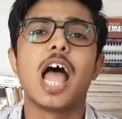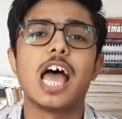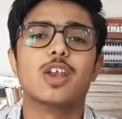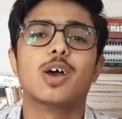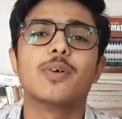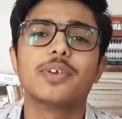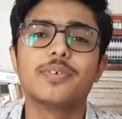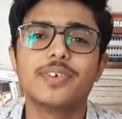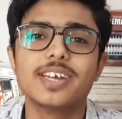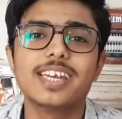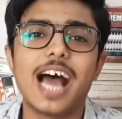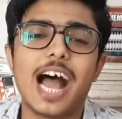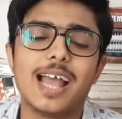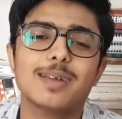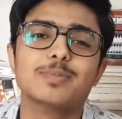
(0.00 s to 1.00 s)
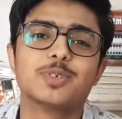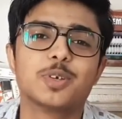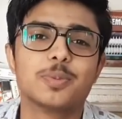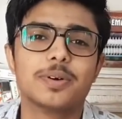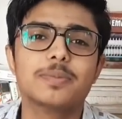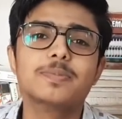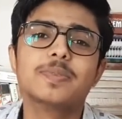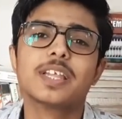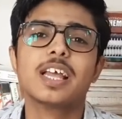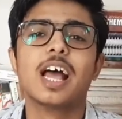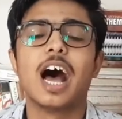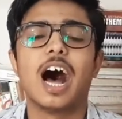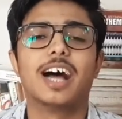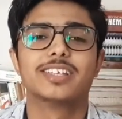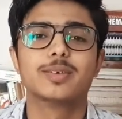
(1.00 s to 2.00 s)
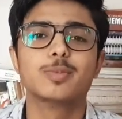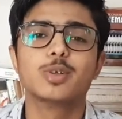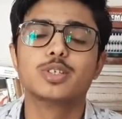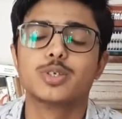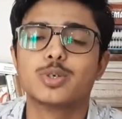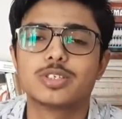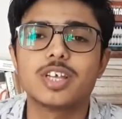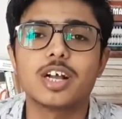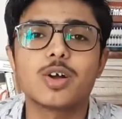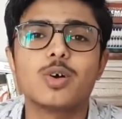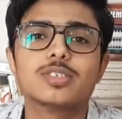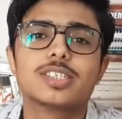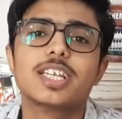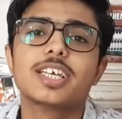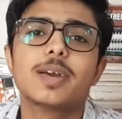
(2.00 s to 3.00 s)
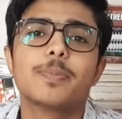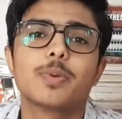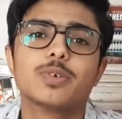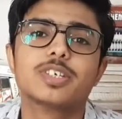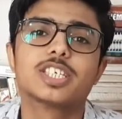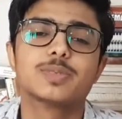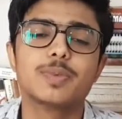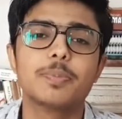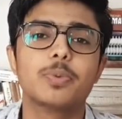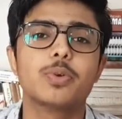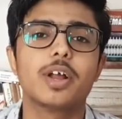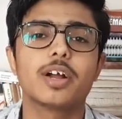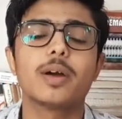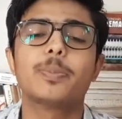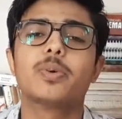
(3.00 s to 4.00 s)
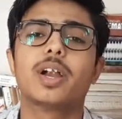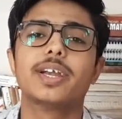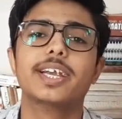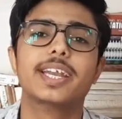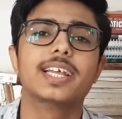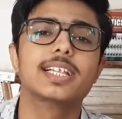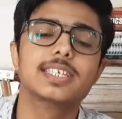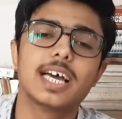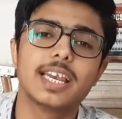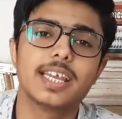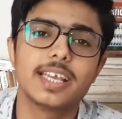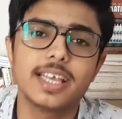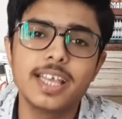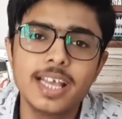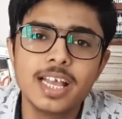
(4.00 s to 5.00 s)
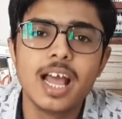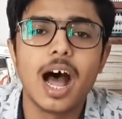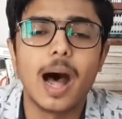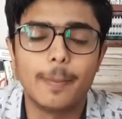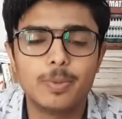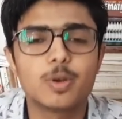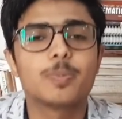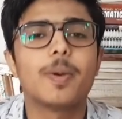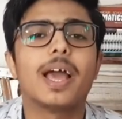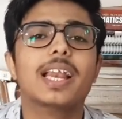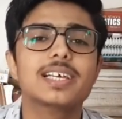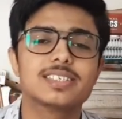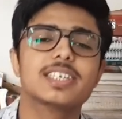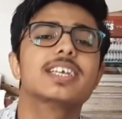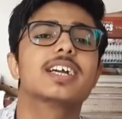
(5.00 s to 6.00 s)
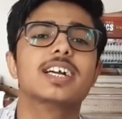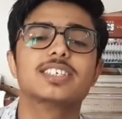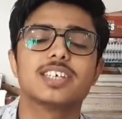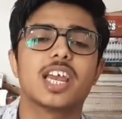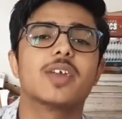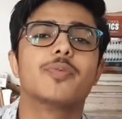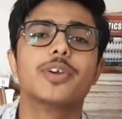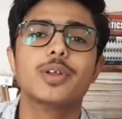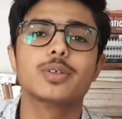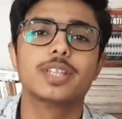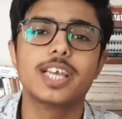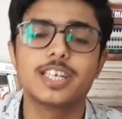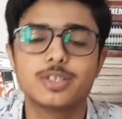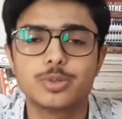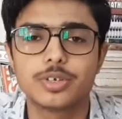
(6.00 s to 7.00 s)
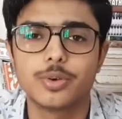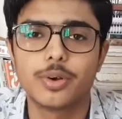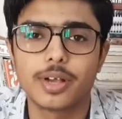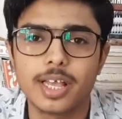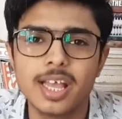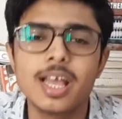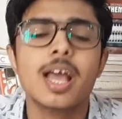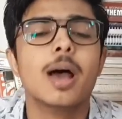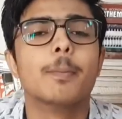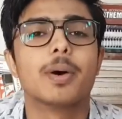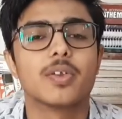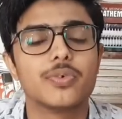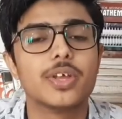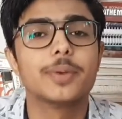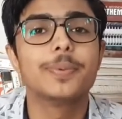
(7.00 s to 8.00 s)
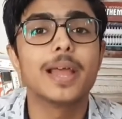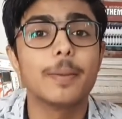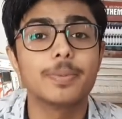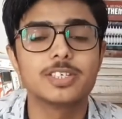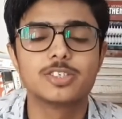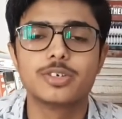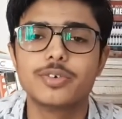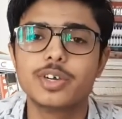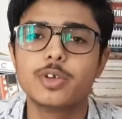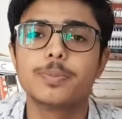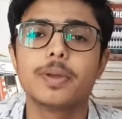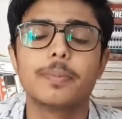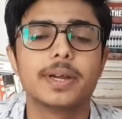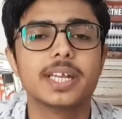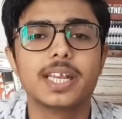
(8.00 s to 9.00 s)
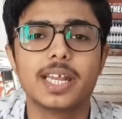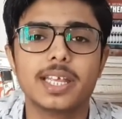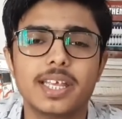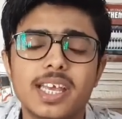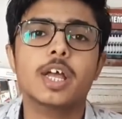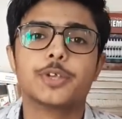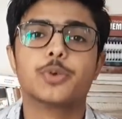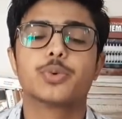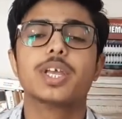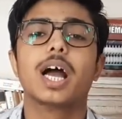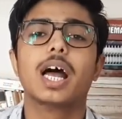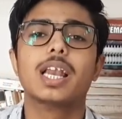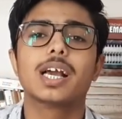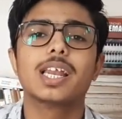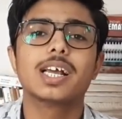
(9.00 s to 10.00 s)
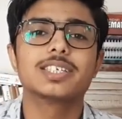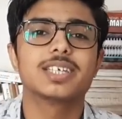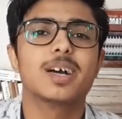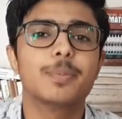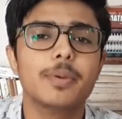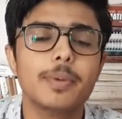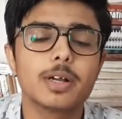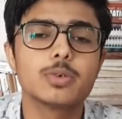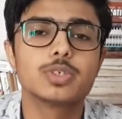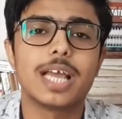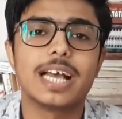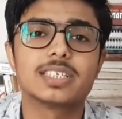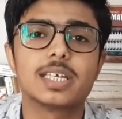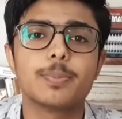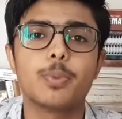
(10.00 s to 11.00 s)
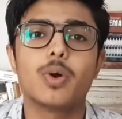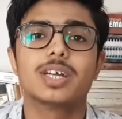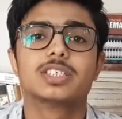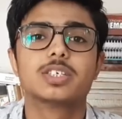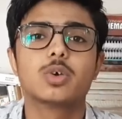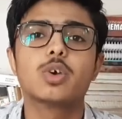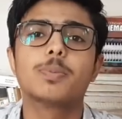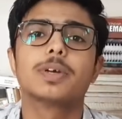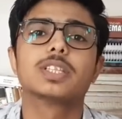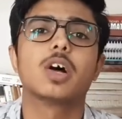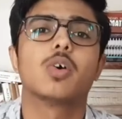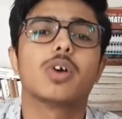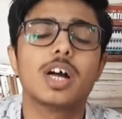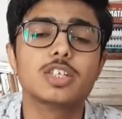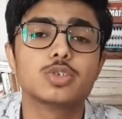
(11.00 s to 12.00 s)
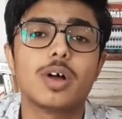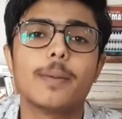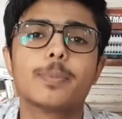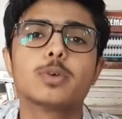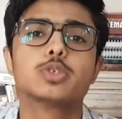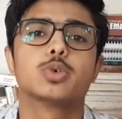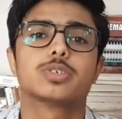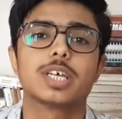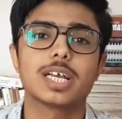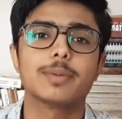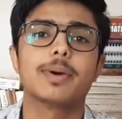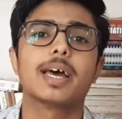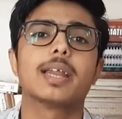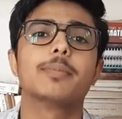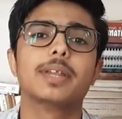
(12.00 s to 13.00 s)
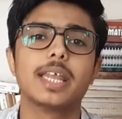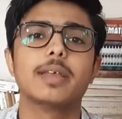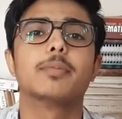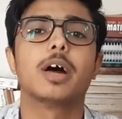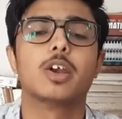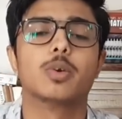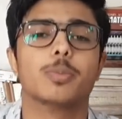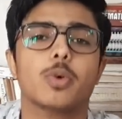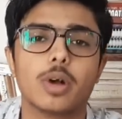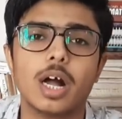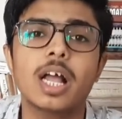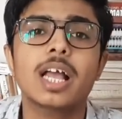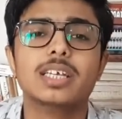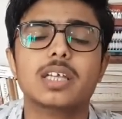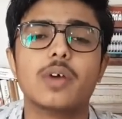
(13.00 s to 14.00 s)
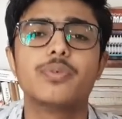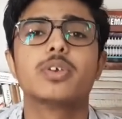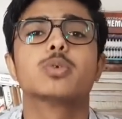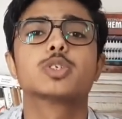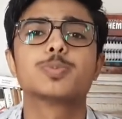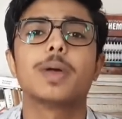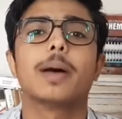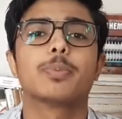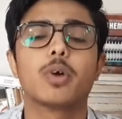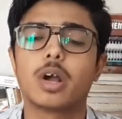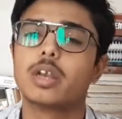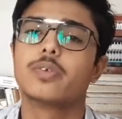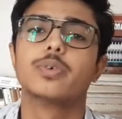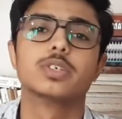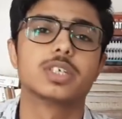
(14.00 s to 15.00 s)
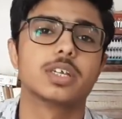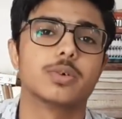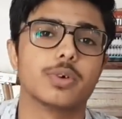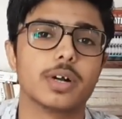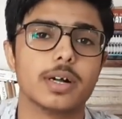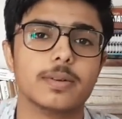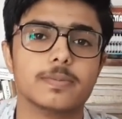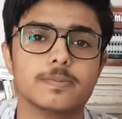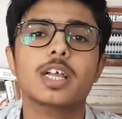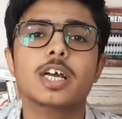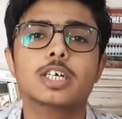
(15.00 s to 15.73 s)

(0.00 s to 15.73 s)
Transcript: हेलो एवरीवन आई एम शुभम आज हम लोग जोसा काउंसलिंग के प्रोसेस में पूरा का पूरा डिटेल जानेंगे आप लोग पहले से ही कई सारे वीडियो देख चुके होंगे पर फिर भी आप इस वीडियो में बने रहिए क्योंकि अलग अलग जगह पे मैं कुछ ऐसे पॉइंट्स जरूर बताऊंगा जो आपको जोसा के बारे में नहीं मालूम होगा या फिर उस पर आपको कन्फ्यूज़न होगा